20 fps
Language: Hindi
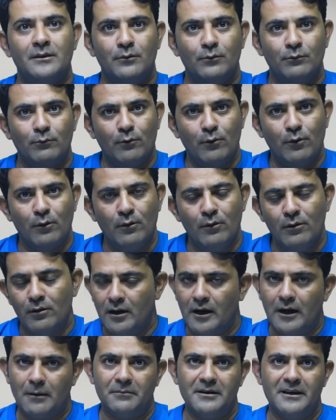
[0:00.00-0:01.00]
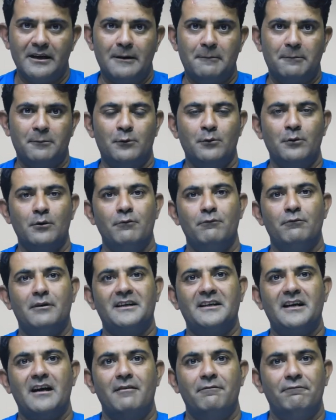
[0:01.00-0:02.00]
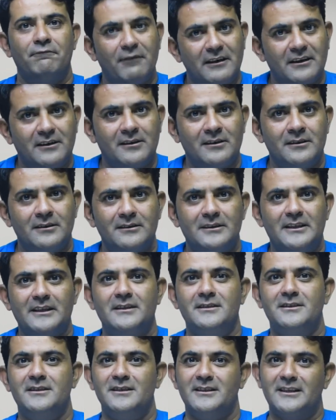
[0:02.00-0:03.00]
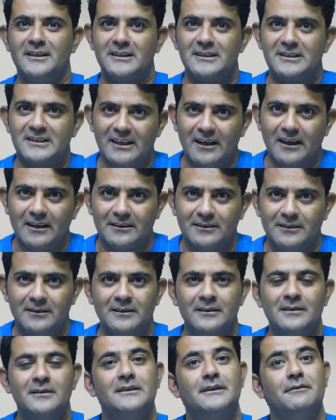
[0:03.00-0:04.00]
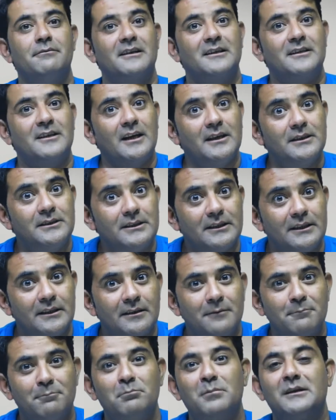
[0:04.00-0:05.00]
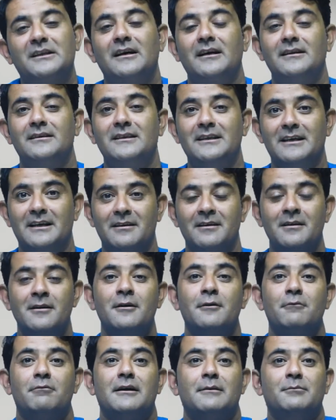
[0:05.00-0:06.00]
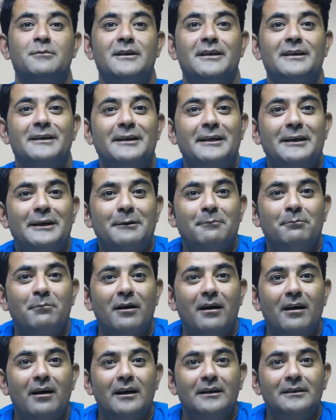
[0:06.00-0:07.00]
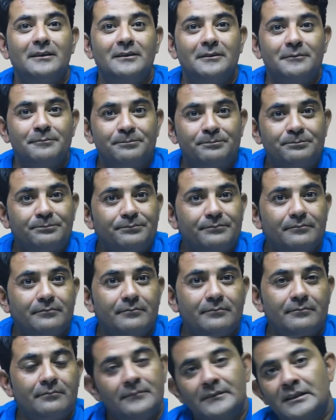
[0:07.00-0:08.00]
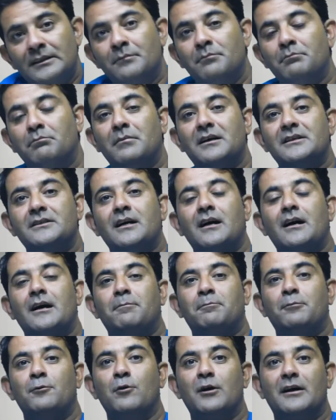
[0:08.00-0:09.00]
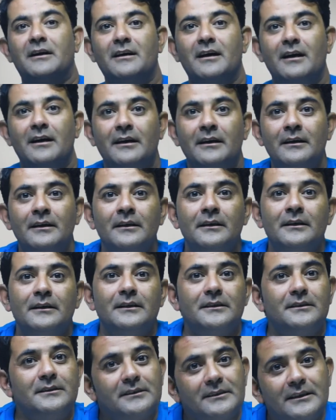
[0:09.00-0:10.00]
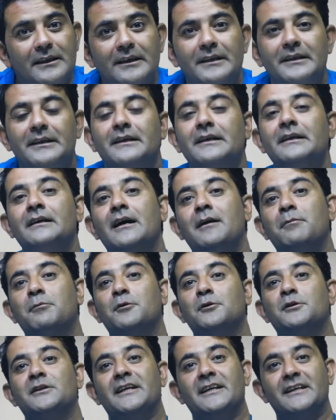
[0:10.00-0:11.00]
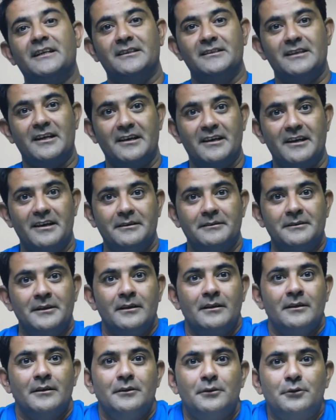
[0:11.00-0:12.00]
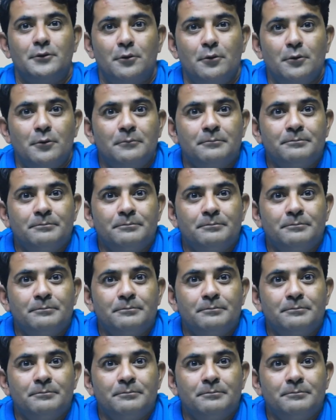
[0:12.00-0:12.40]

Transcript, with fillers: वो हमने आपको फटाफट तेजी के साथ तीव्रता से बता दी हैं फिल्म देखने के बाद मज़ा आपको आना है इसके लिए आपको थिएटर जाना है तो